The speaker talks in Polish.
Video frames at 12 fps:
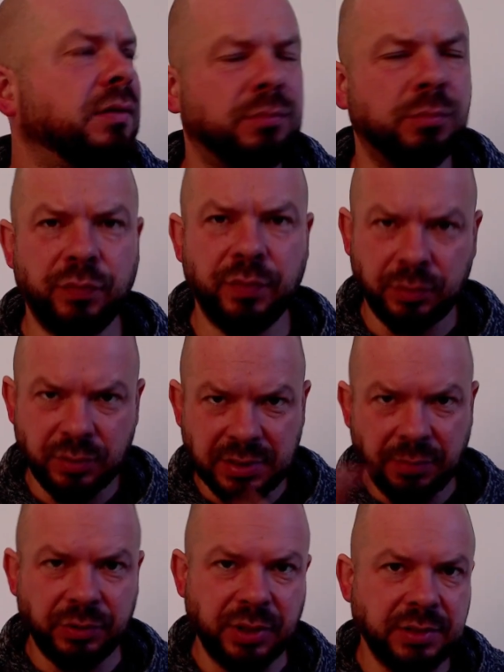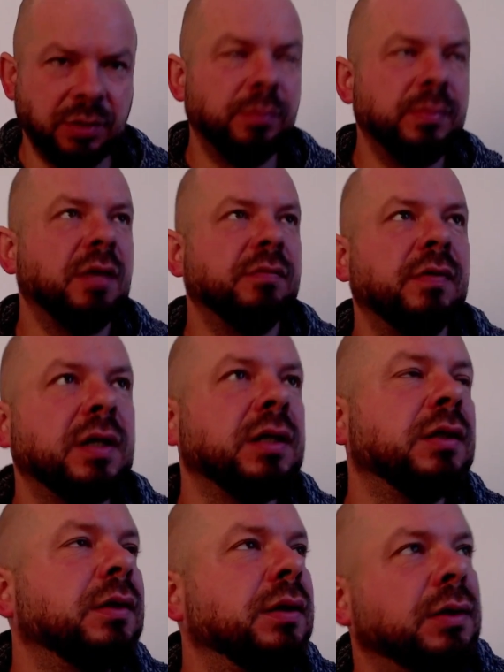Mówię tu cały czas o objawach
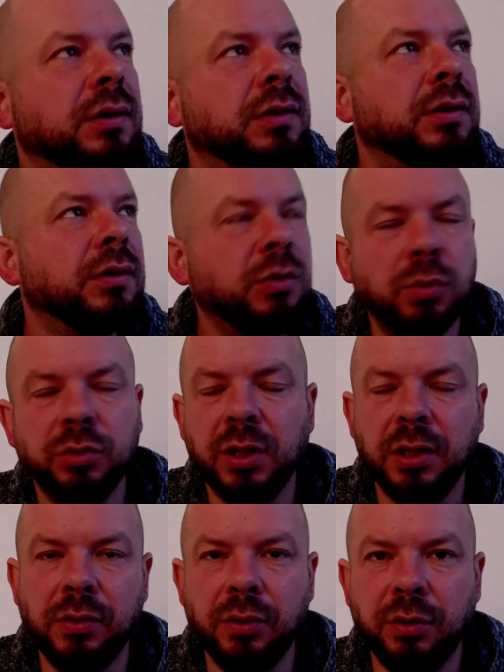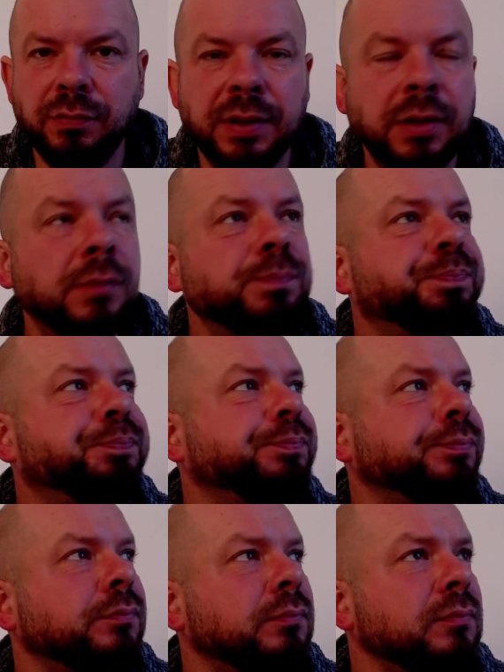y, głodu alkoholowego.
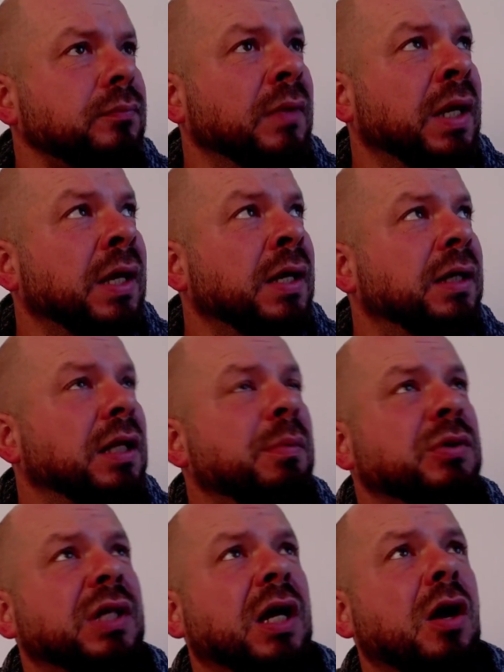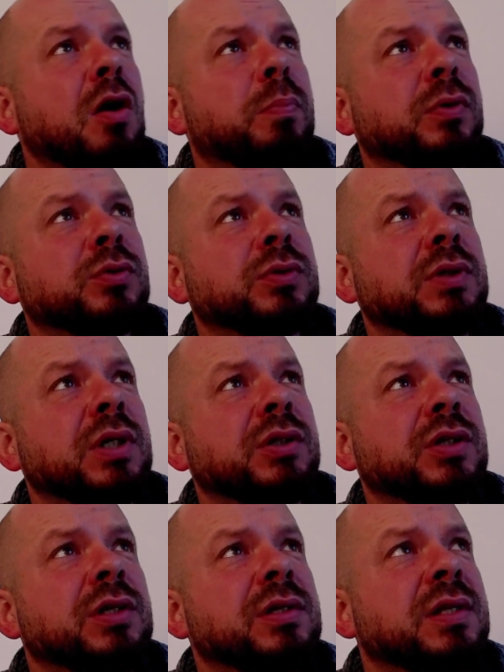Nie masz takiego poczucia, że
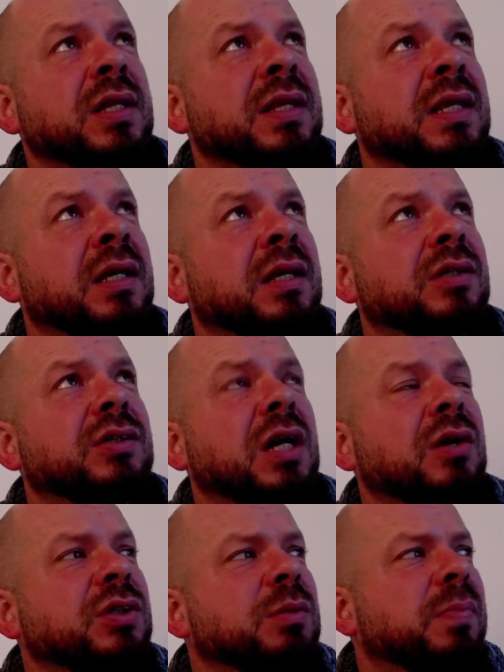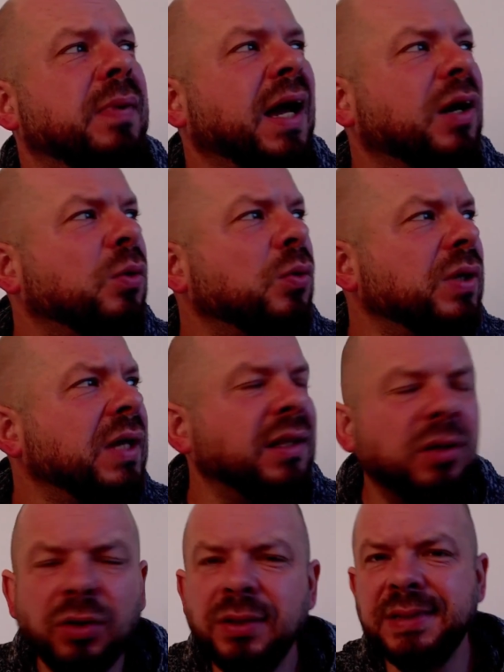czegoś ci brakuje, do
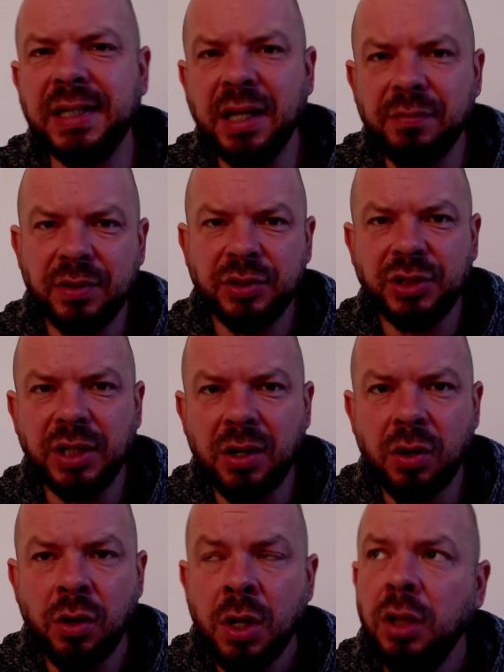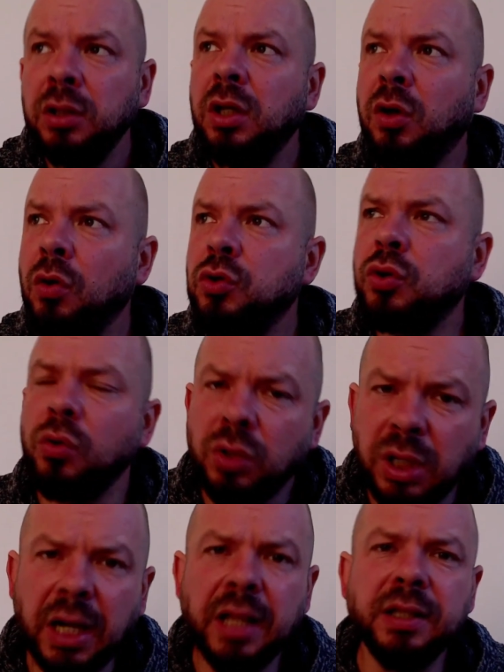końca nie wiesz czego, tylko już
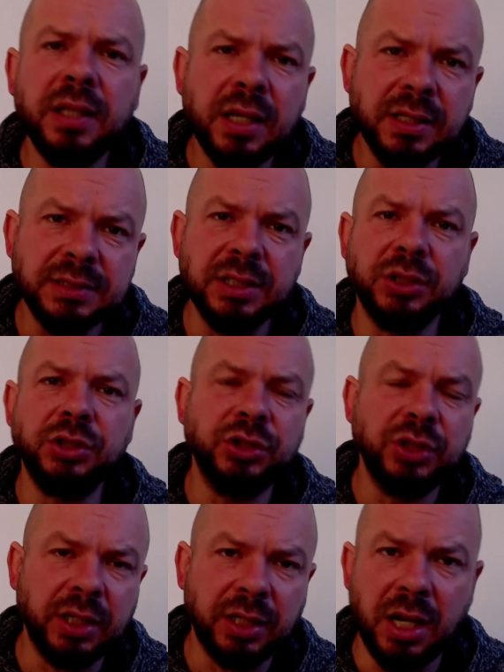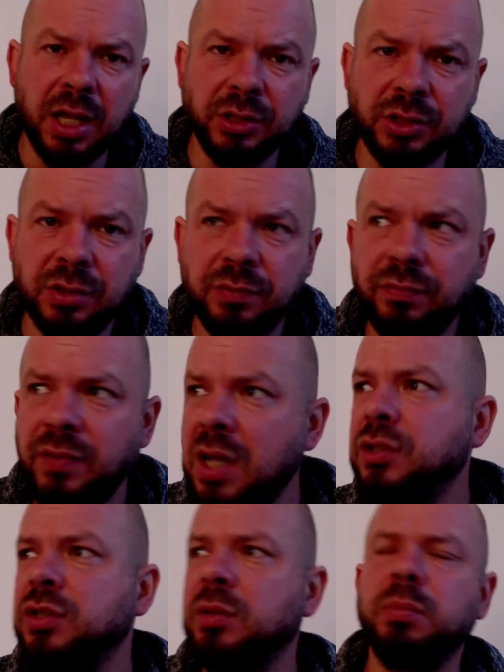konkretnie chce ci się chlać. Wiesz,
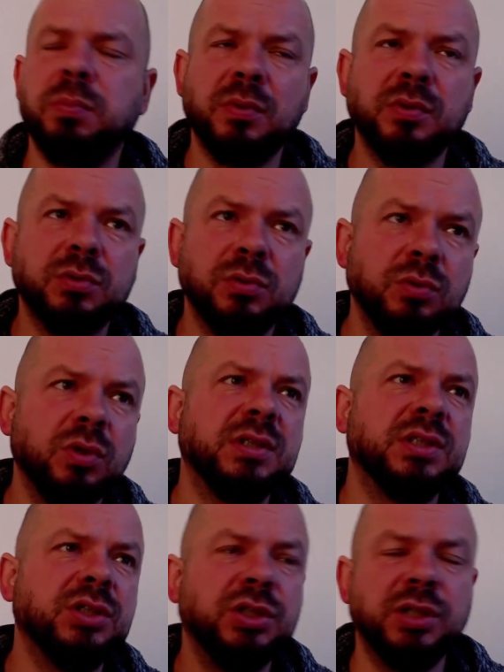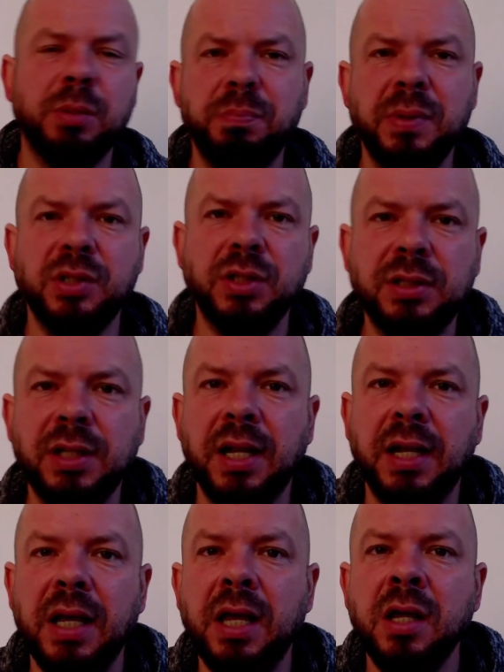że po prostu no chce ci się pić i tyle,
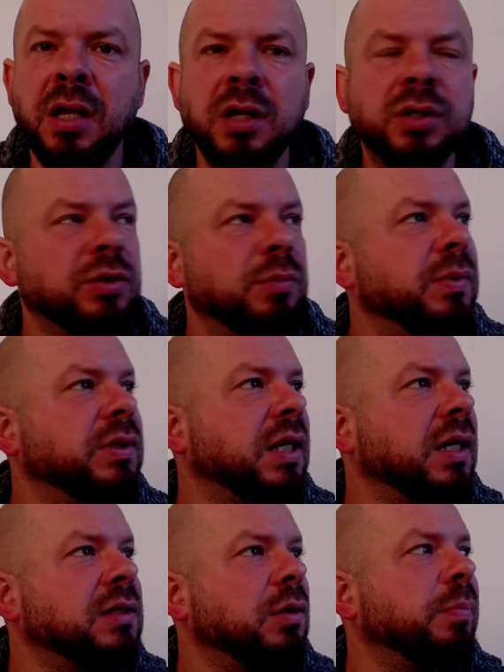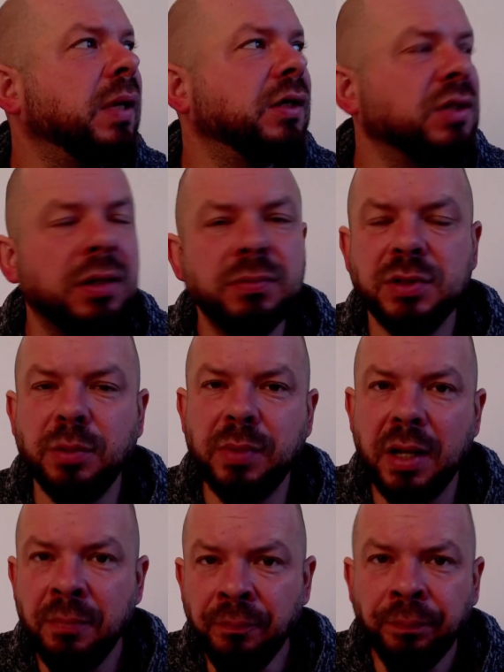nie? żebyś teraz opierdzielił sobie
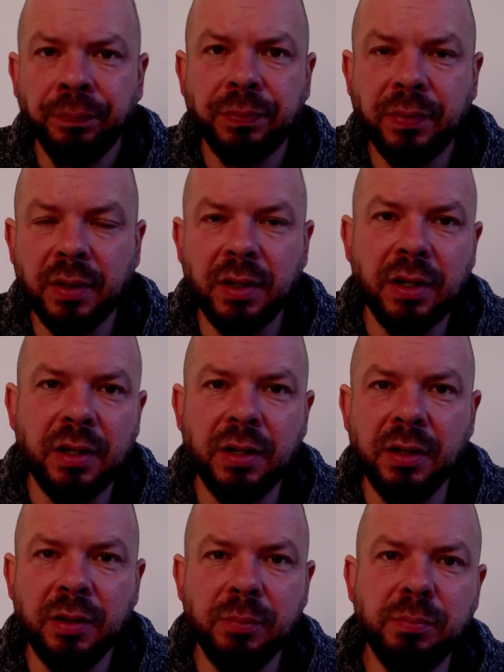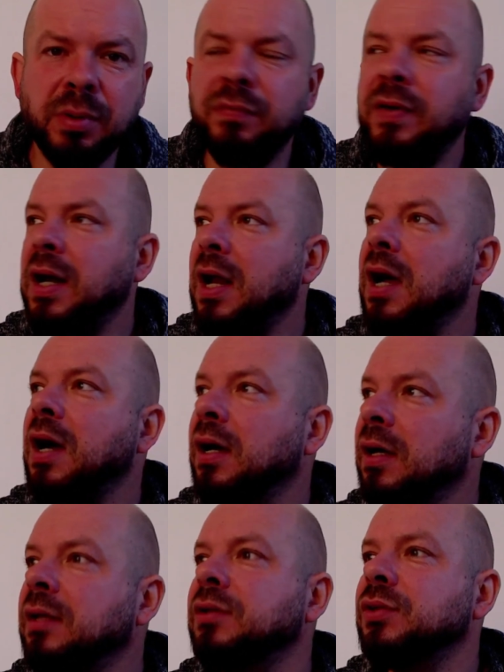e, browara,
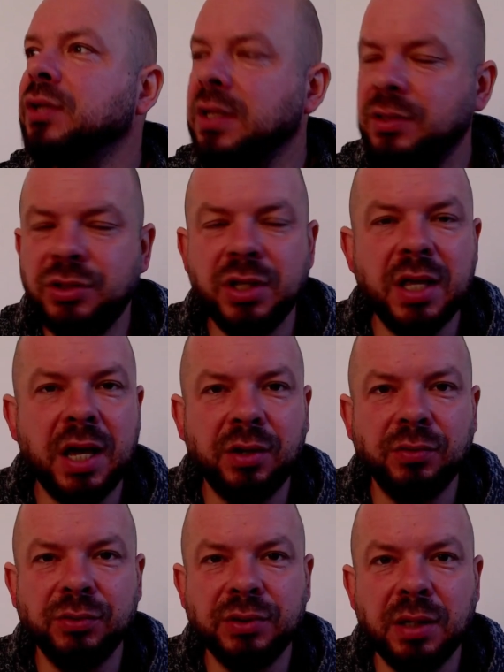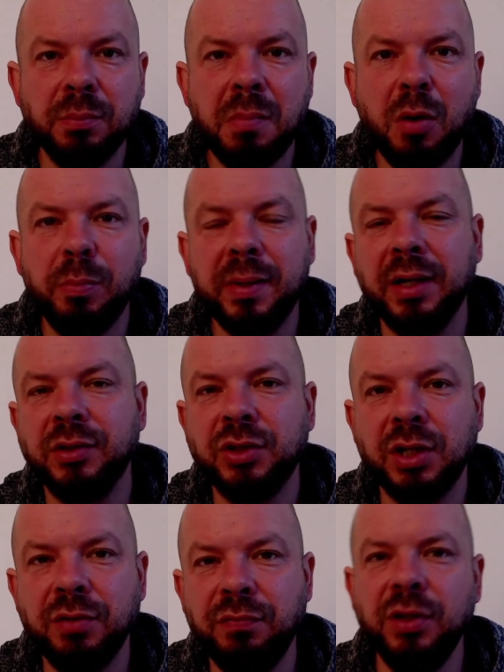e, czy jakąś tam małpkę,
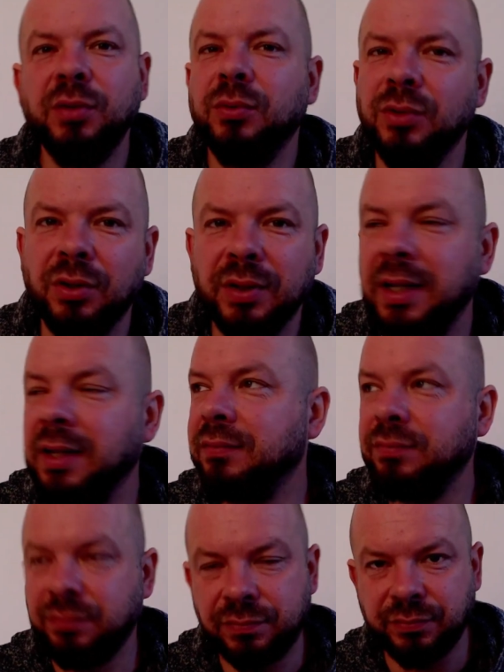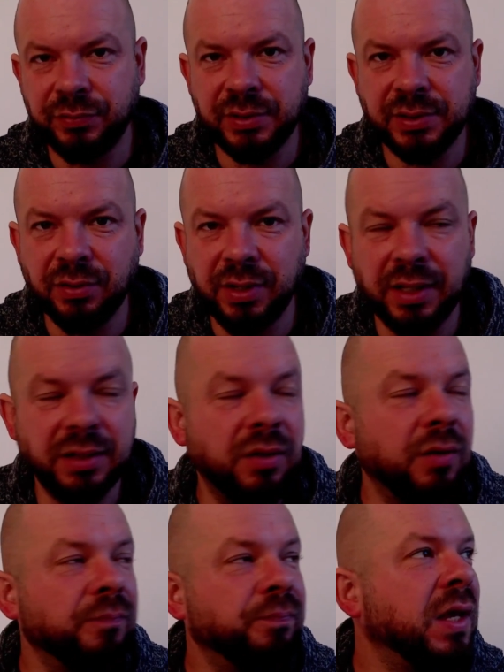czy winiunio, nie? wszystko jedno.
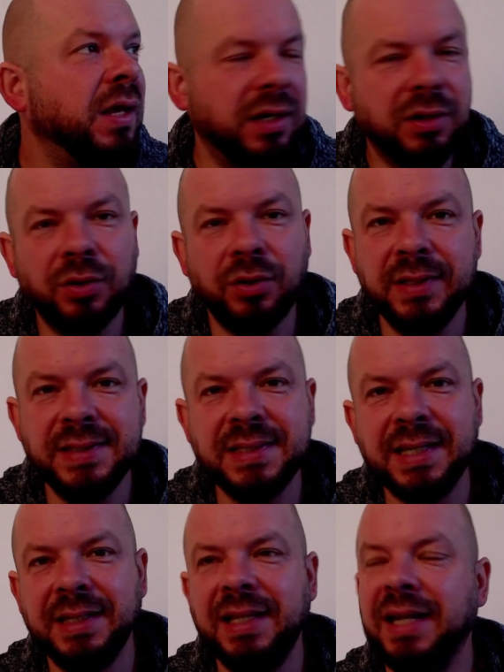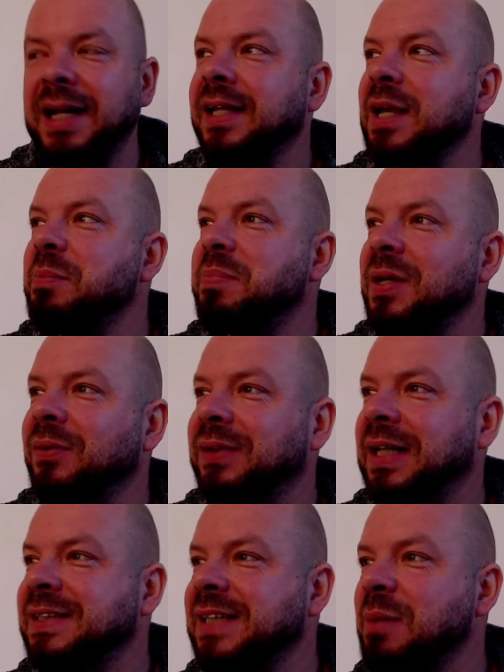Alkoholicy generalnie piją
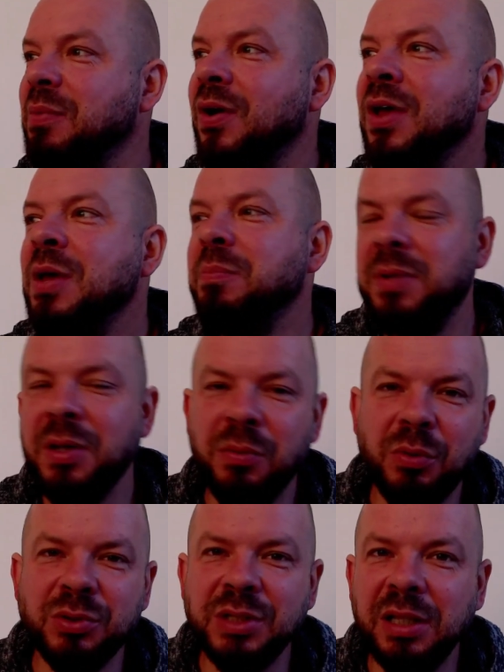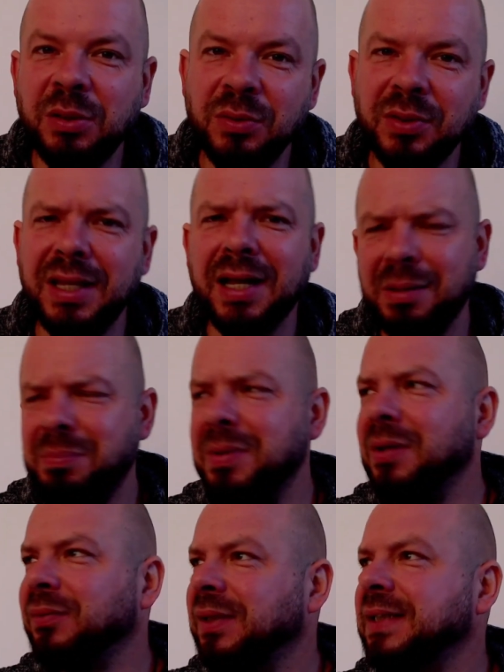tak samo. Piją różne trunki, ale
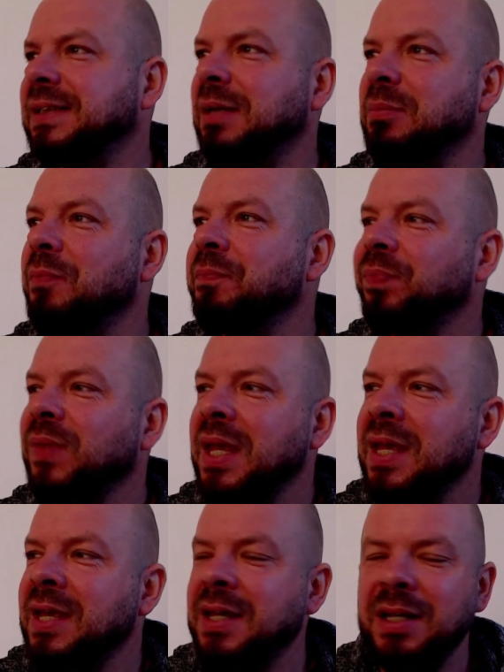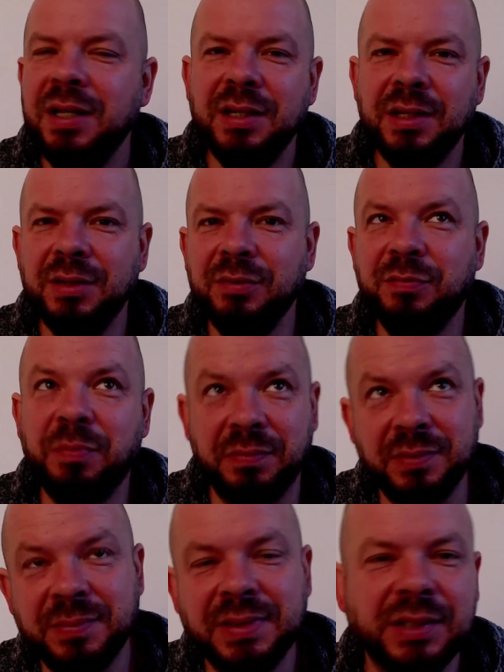piją tak samo. E, w
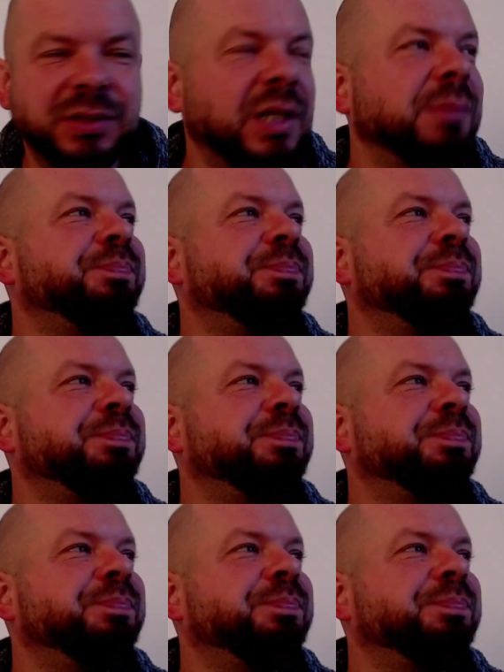pewnym sensie.